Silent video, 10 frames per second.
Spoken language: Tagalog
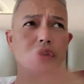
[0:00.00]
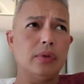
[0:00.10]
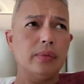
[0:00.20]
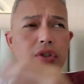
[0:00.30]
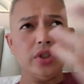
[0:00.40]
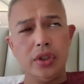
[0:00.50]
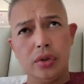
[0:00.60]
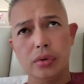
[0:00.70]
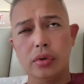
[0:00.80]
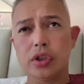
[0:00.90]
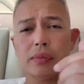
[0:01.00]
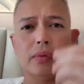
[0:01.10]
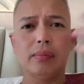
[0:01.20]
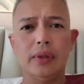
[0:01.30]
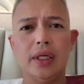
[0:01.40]
gusto mong bumili ng Shih Tzu, gusto
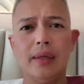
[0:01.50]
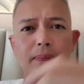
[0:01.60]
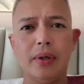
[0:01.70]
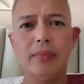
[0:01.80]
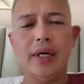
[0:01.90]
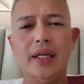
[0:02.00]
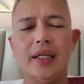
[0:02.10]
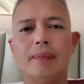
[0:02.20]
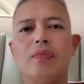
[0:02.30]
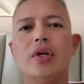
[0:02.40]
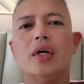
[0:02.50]
mong bumili ng Pomeranian.